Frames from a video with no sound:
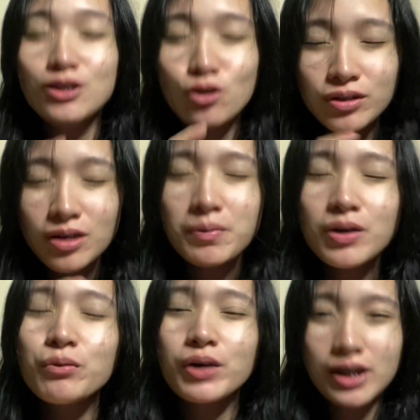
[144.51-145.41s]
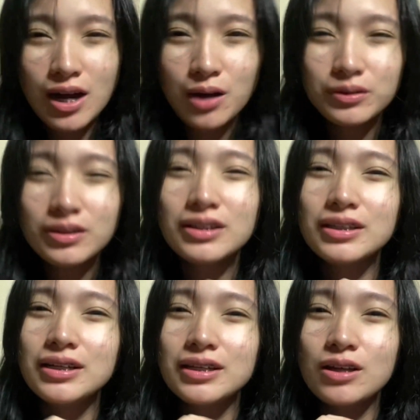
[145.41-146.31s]
ako nakapag-workout,
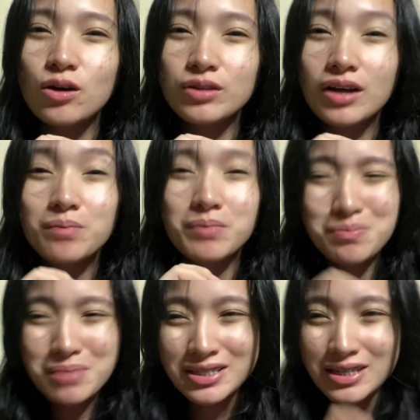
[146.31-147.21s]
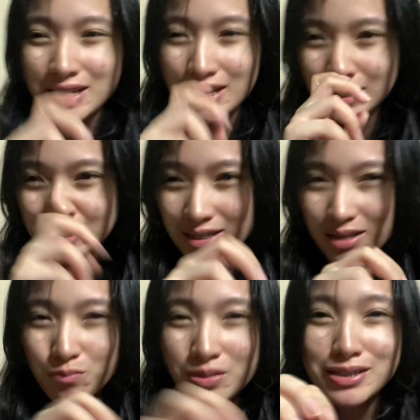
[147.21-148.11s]
hindi rin ako nakapagbasa na
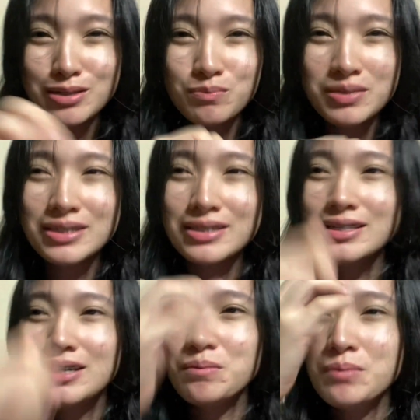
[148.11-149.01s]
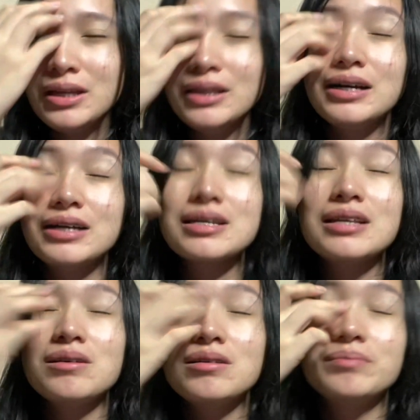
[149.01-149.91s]
kasi busy-busy kami na
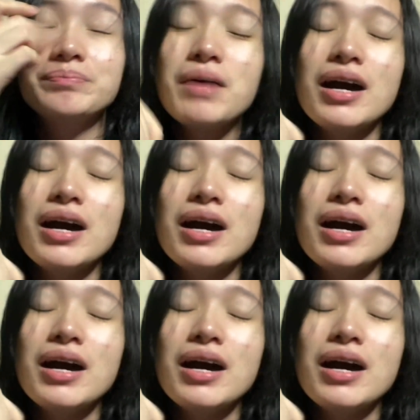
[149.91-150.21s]
sana